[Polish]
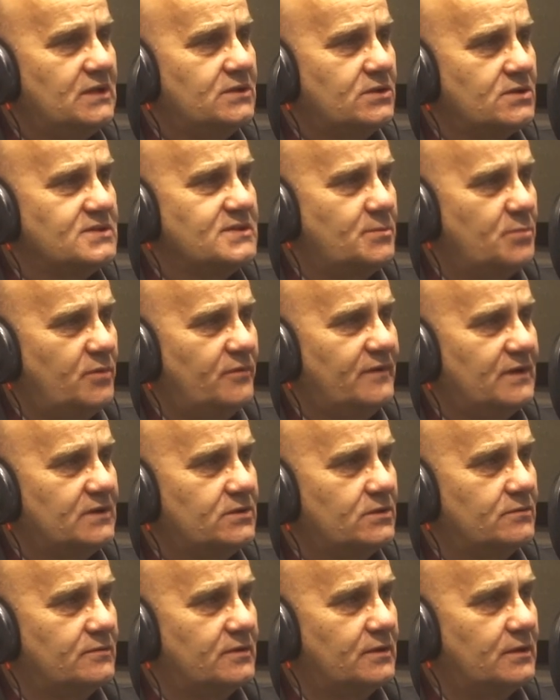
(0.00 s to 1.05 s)
drodze
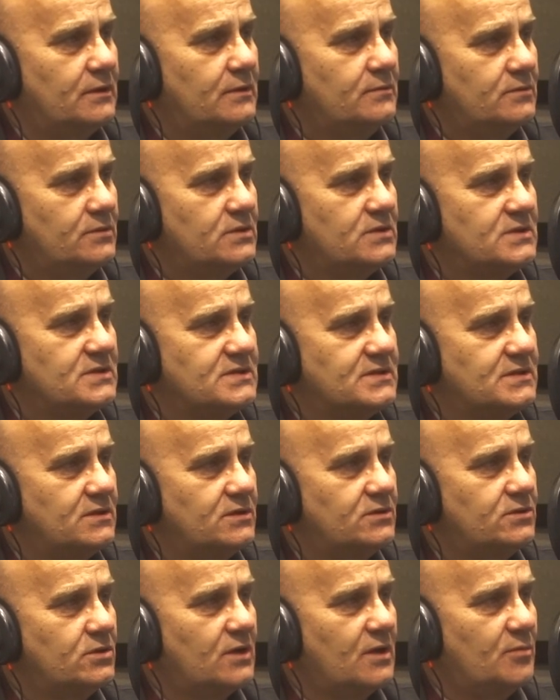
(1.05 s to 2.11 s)
powiatowej. To jest
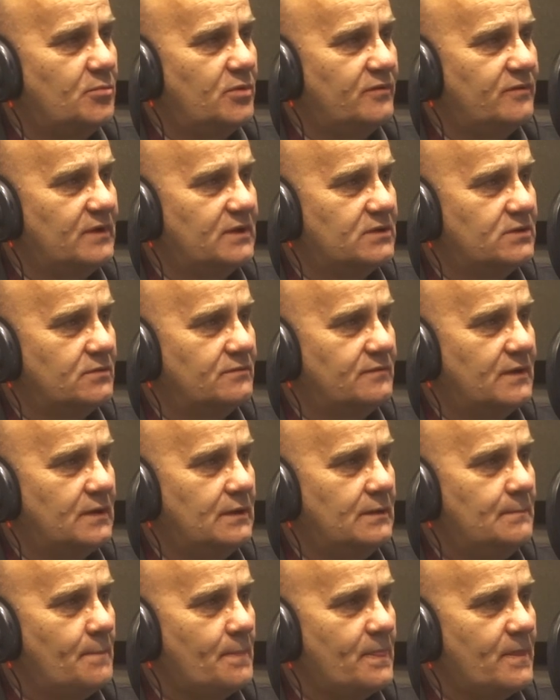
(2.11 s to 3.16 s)
e, droga
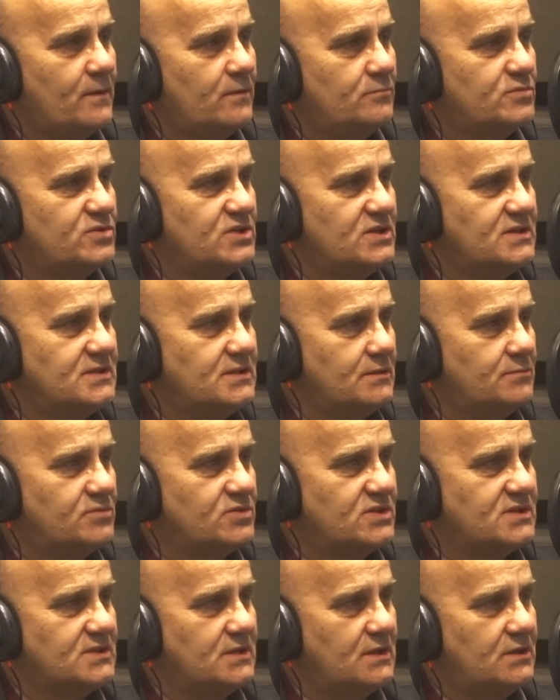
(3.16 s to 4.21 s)
powiatowa Brzezna,
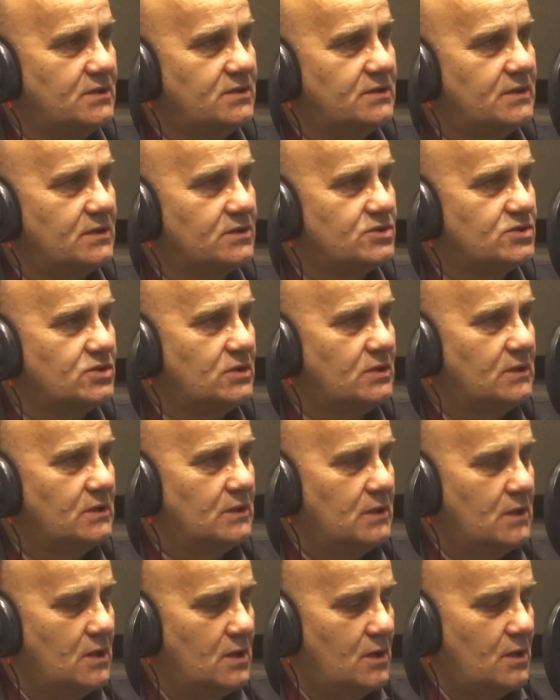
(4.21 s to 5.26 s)
Brzezna, Litacz.
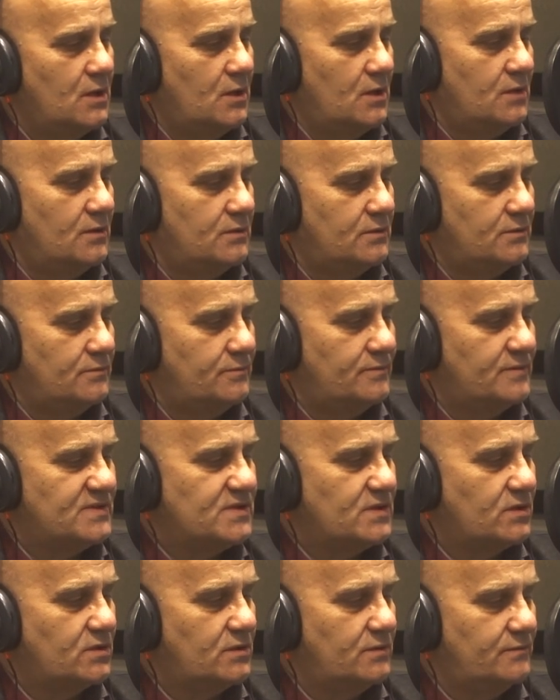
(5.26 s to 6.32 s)
E,
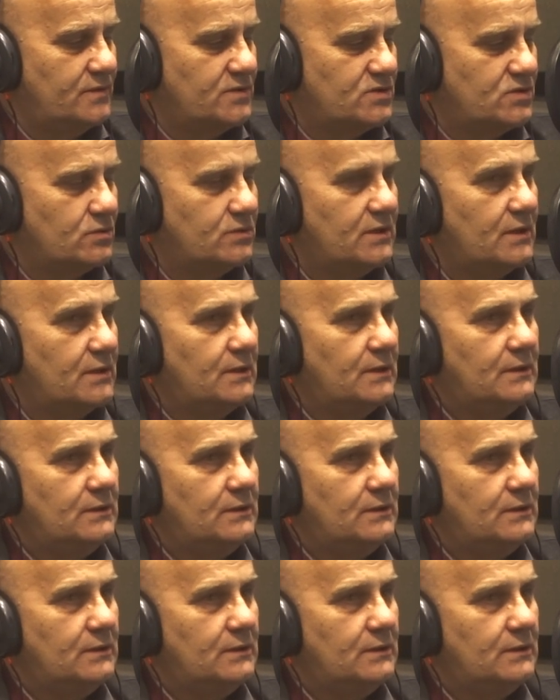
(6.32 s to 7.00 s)
wysokie, więc tutaj